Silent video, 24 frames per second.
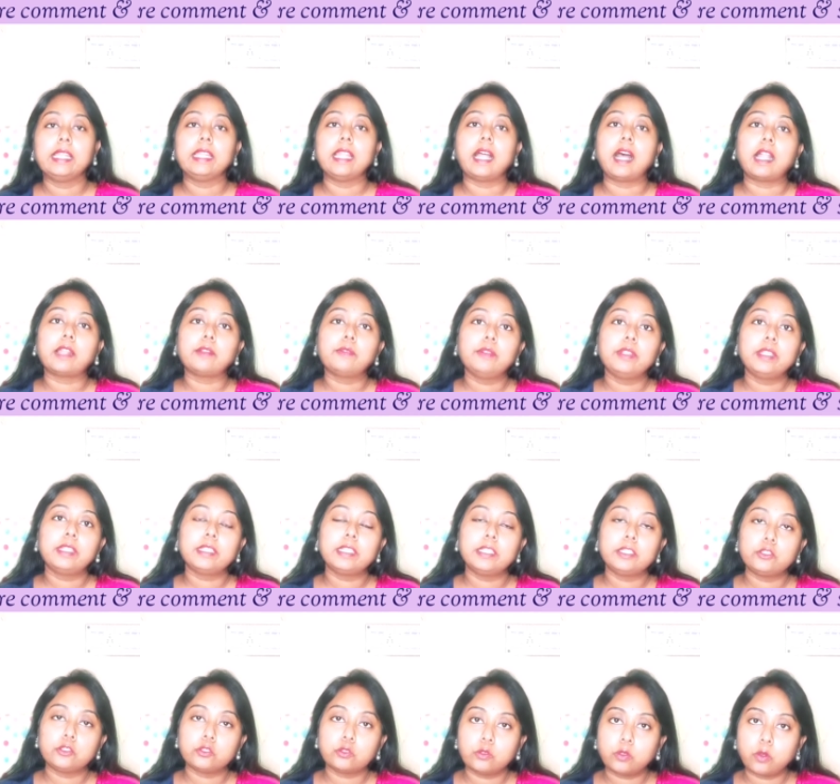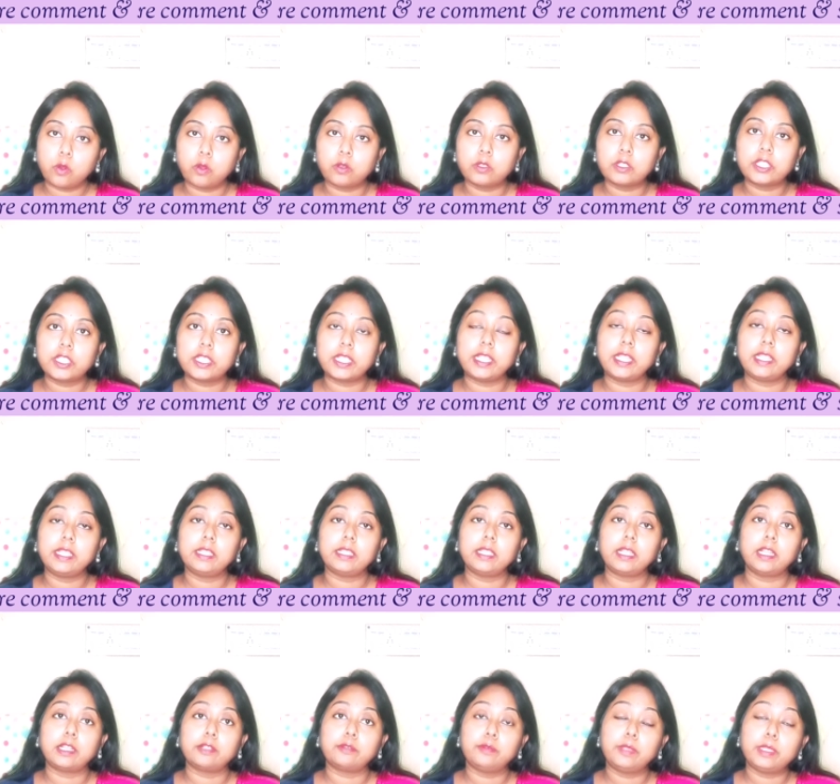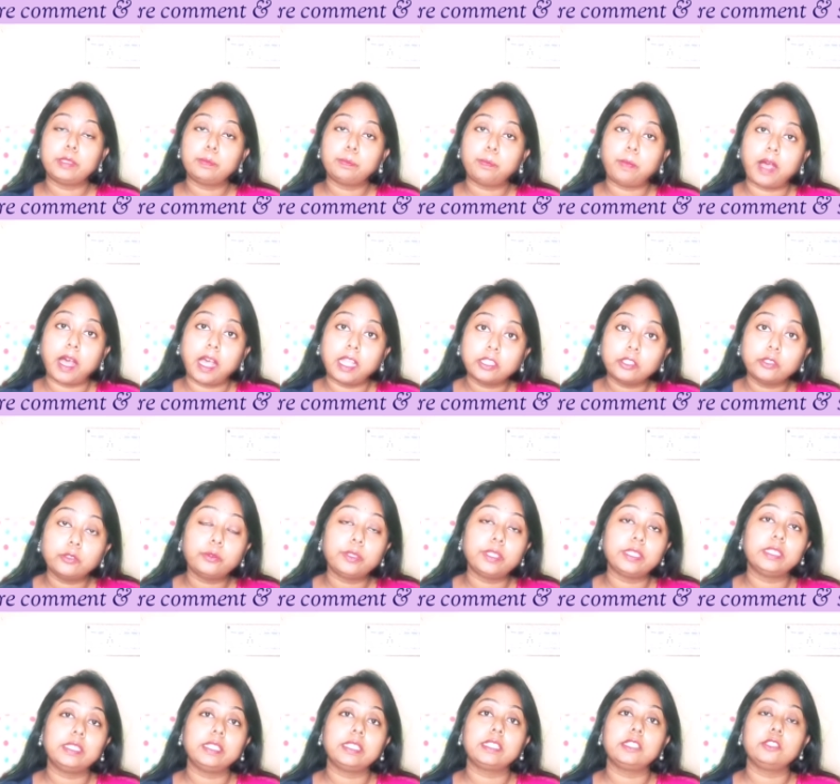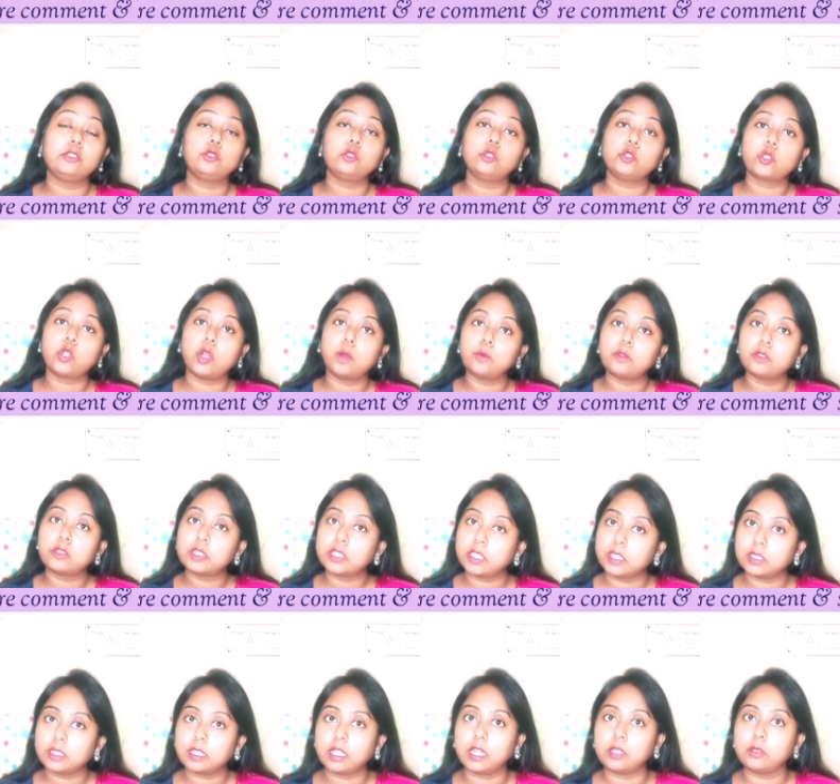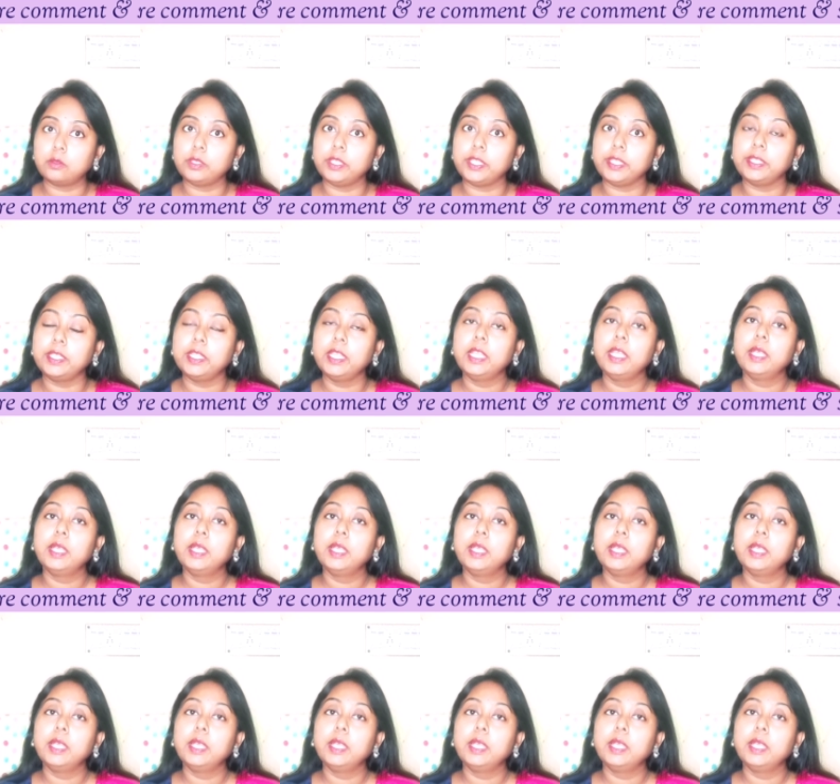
নার্ভের কিছু অংশে নার্ভের পাত হয়েতে কিছু সমস্যার কারণে